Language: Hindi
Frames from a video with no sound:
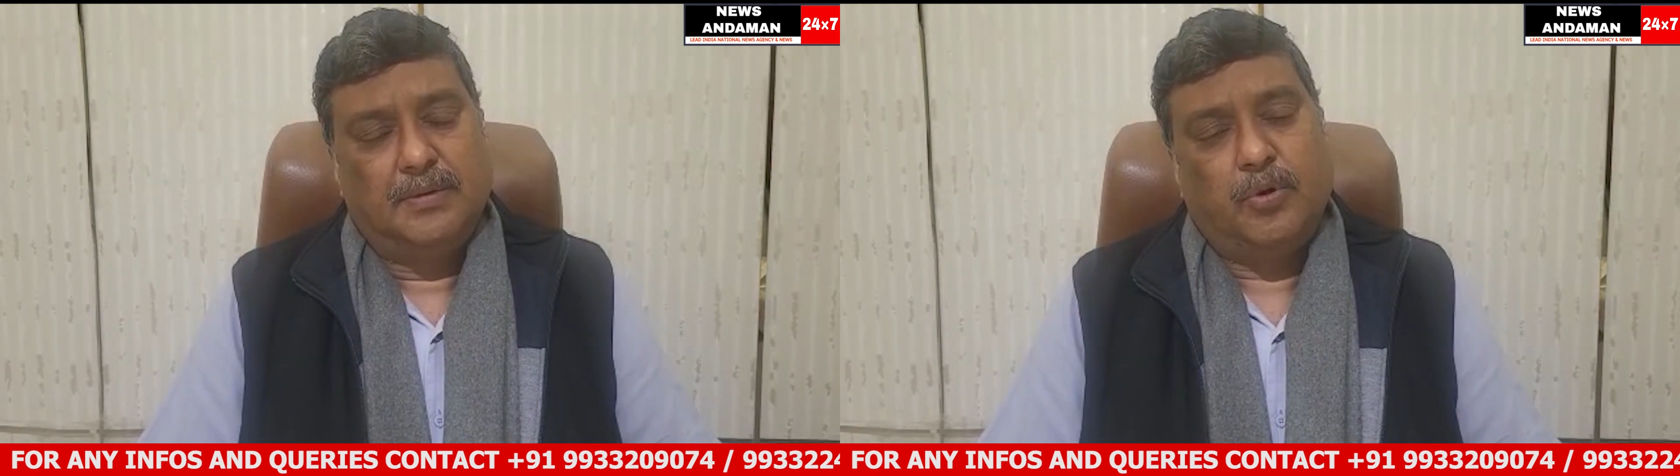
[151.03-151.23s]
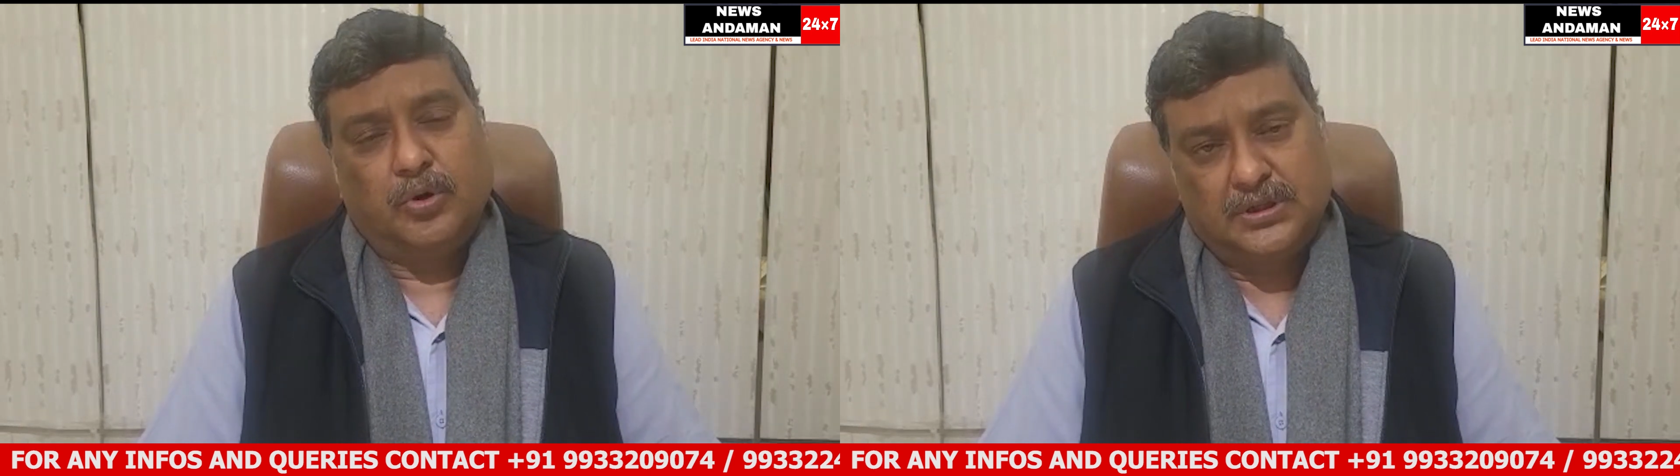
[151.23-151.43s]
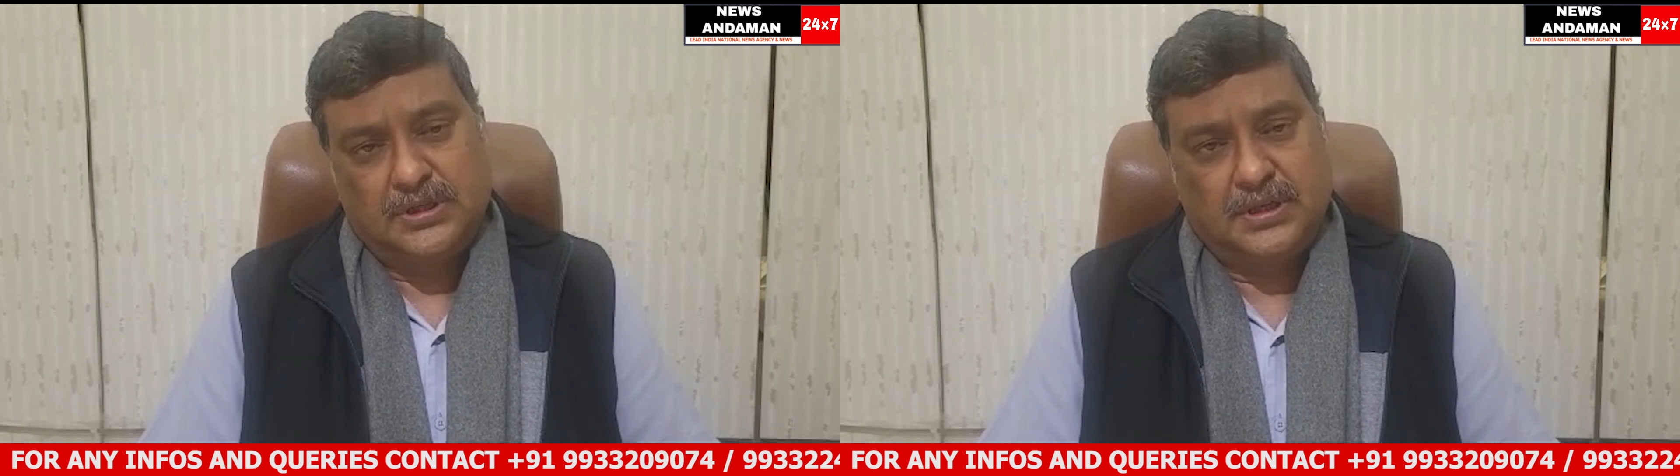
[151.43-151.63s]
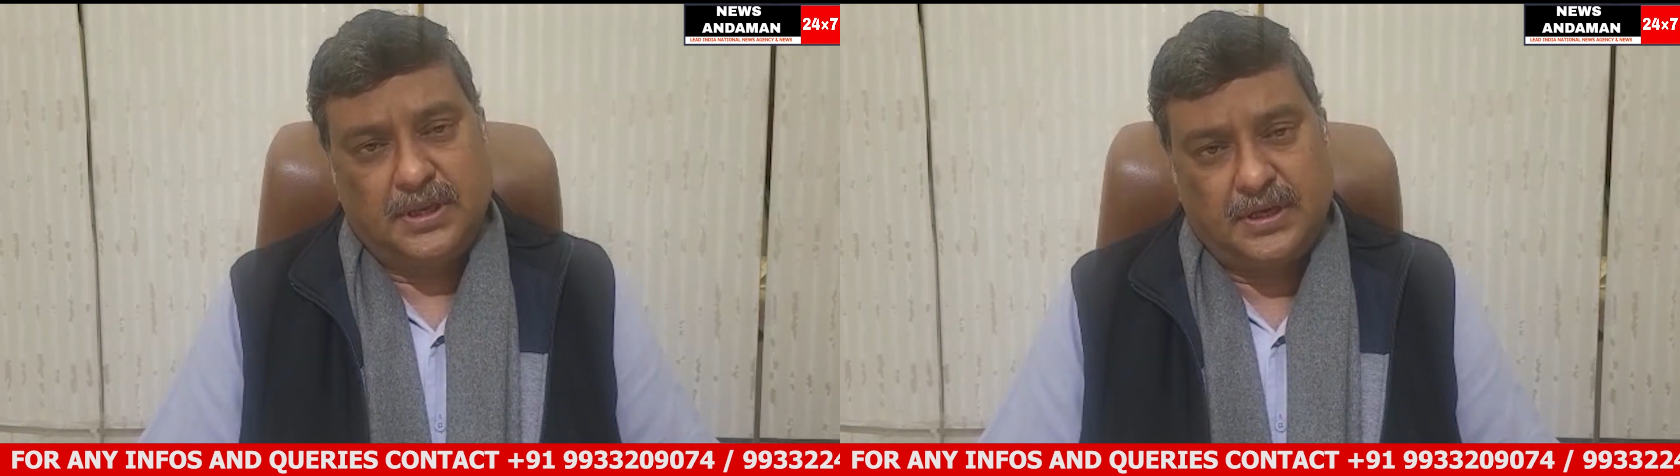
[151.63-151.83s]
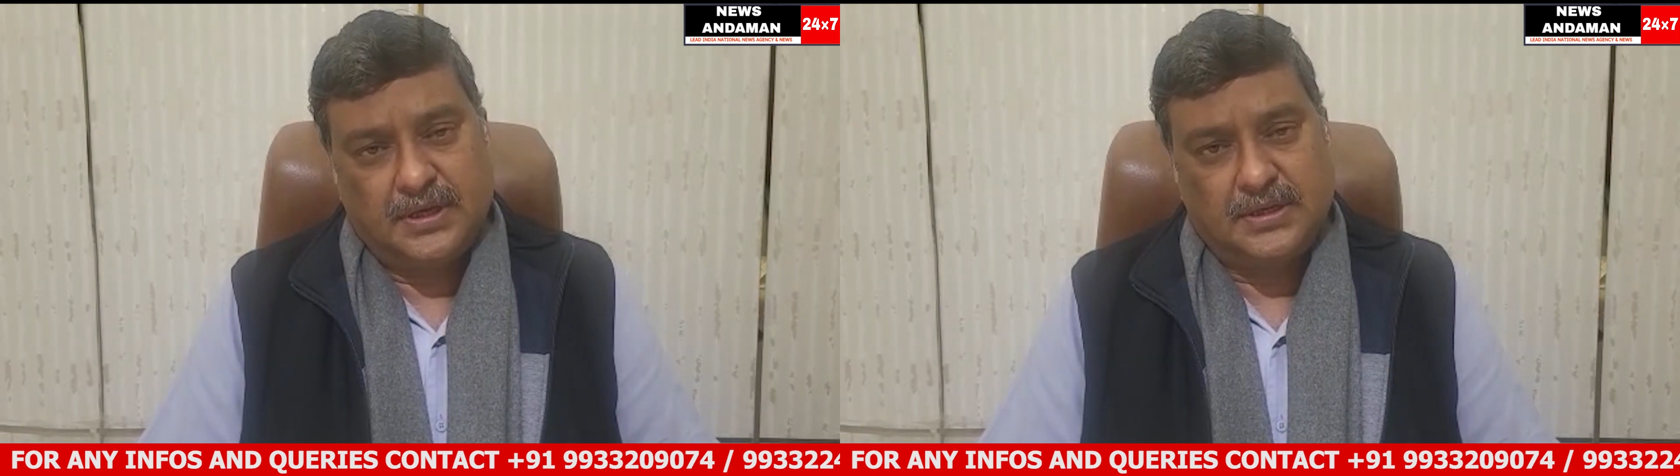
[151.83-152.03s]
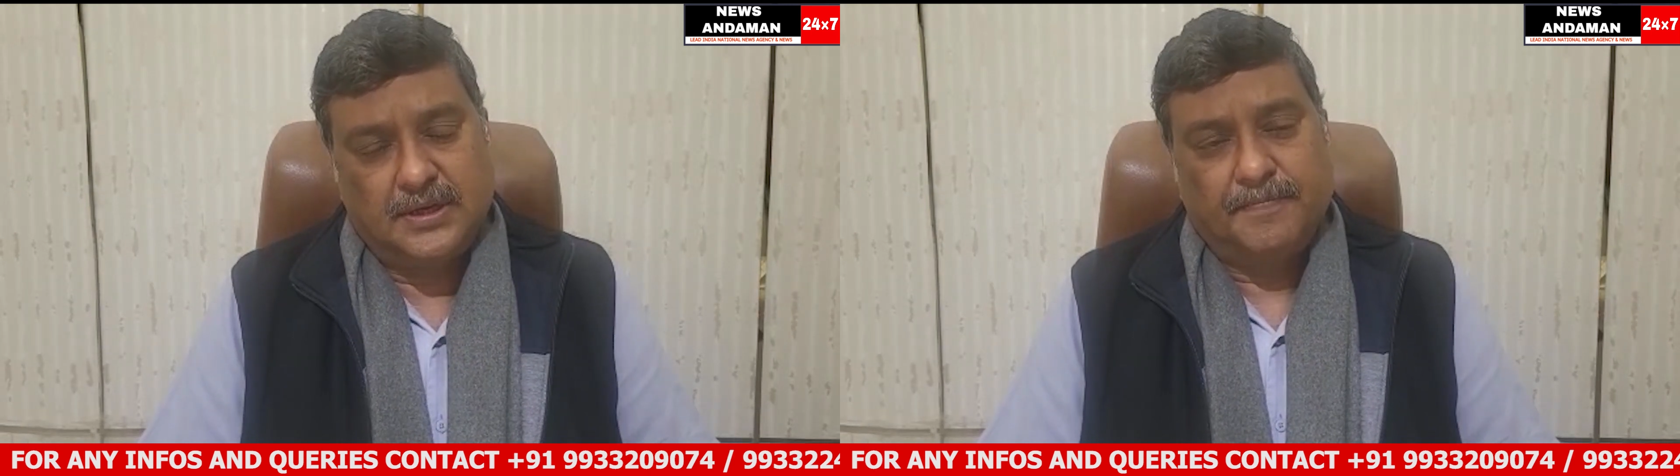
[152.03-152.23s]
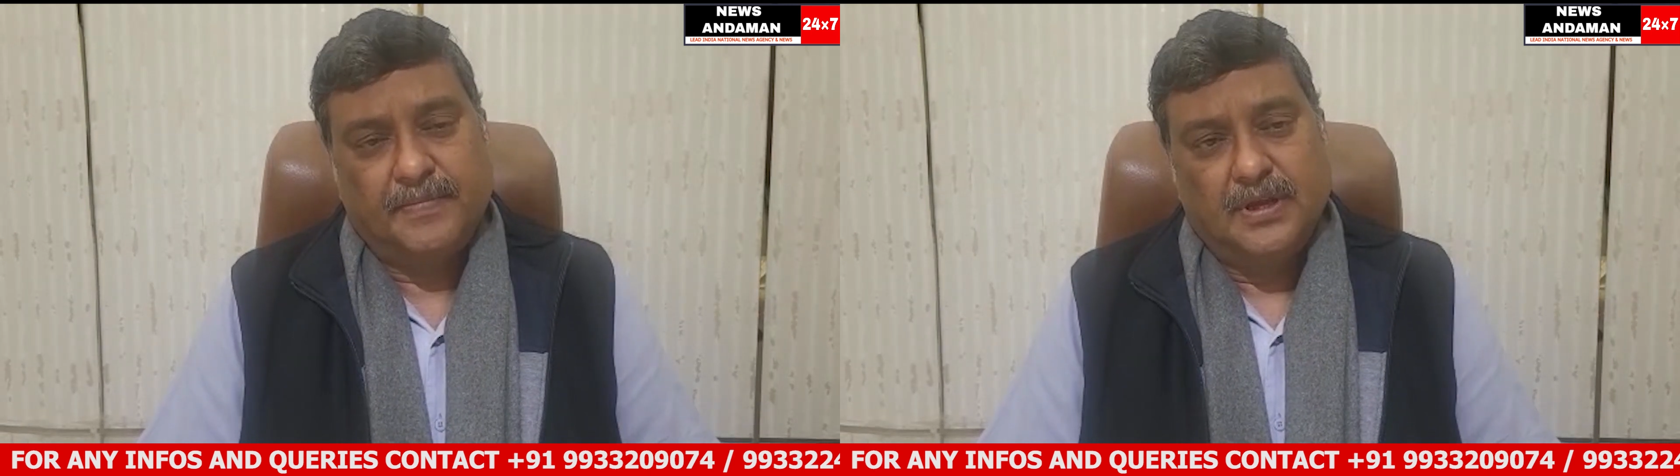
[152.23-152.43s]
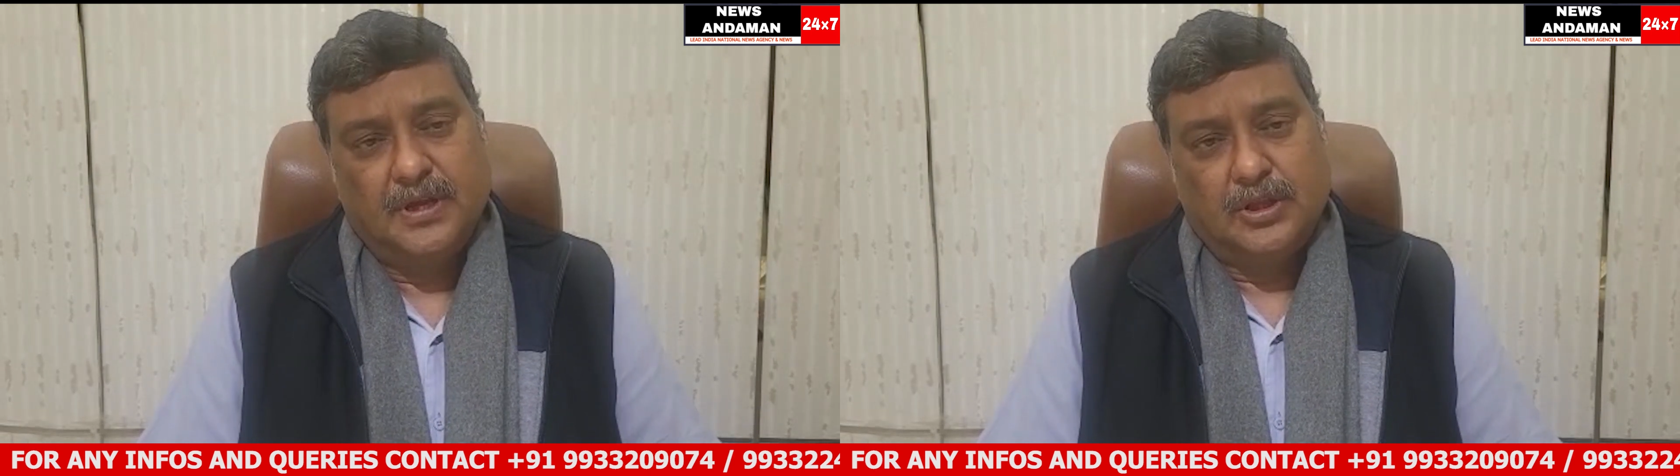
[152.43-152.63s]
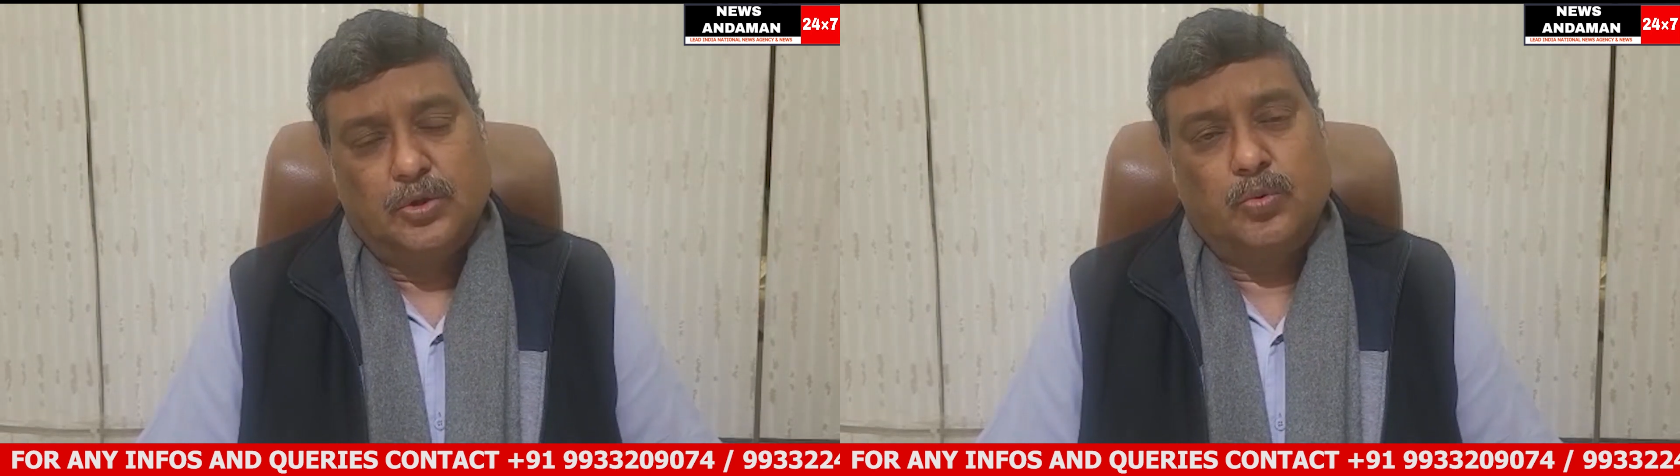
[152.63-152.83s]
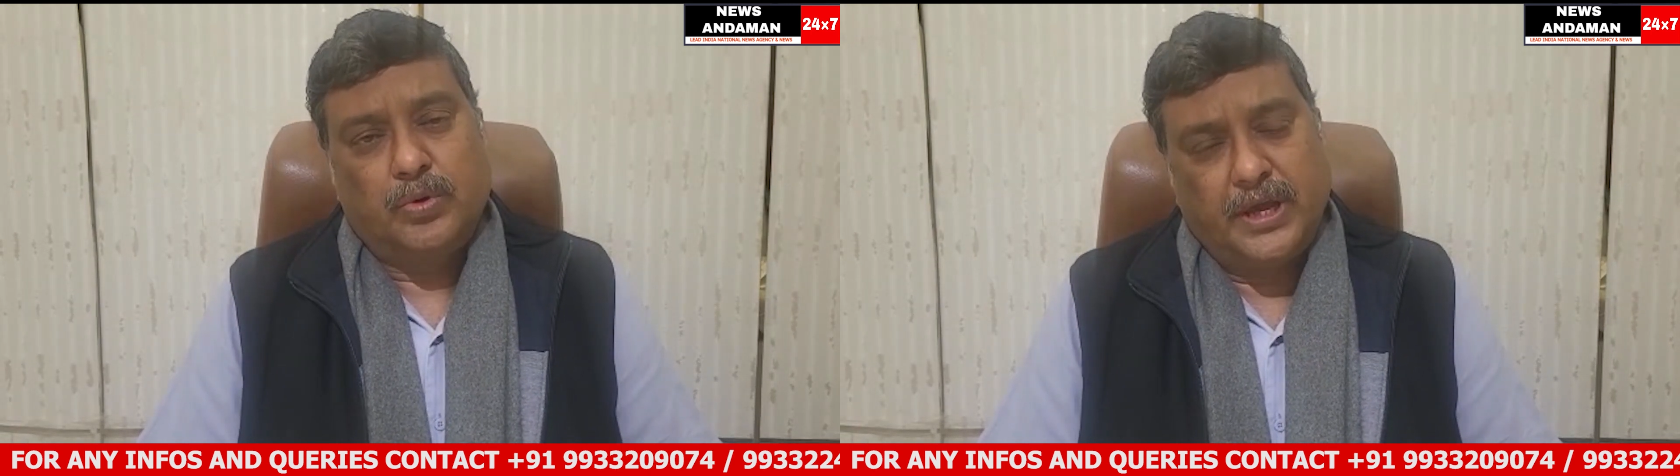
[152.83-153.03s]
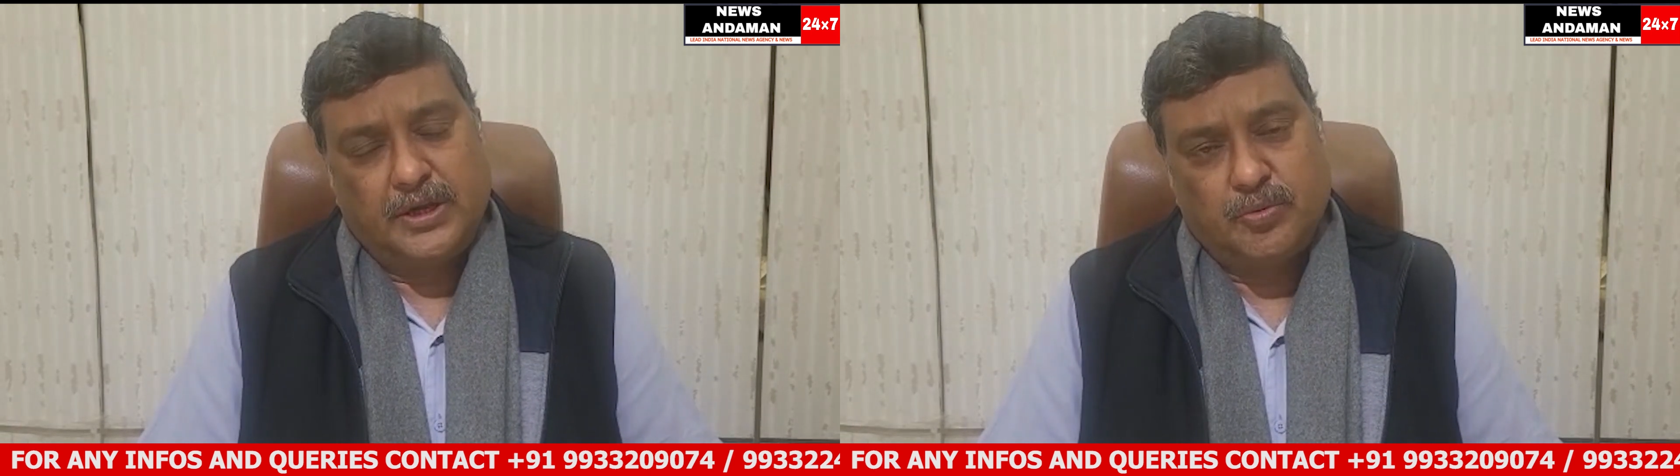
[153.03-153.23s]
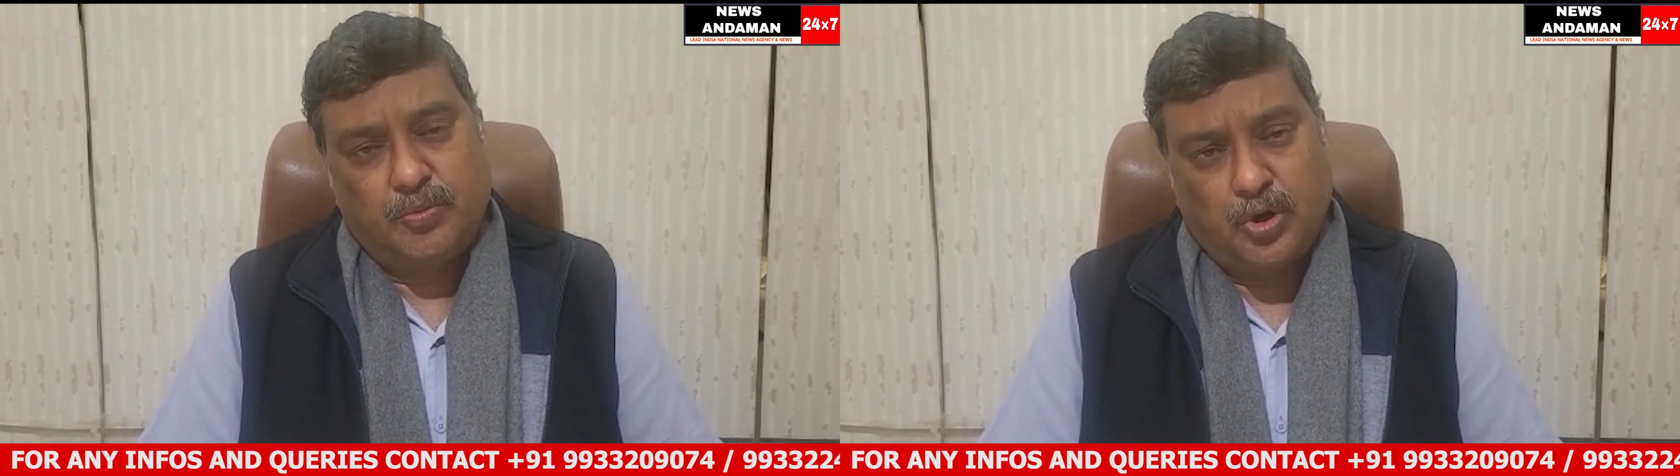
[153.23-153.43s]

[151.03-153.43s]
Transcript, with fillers: बहुत अच्छी तरीके से तो उनका एक जो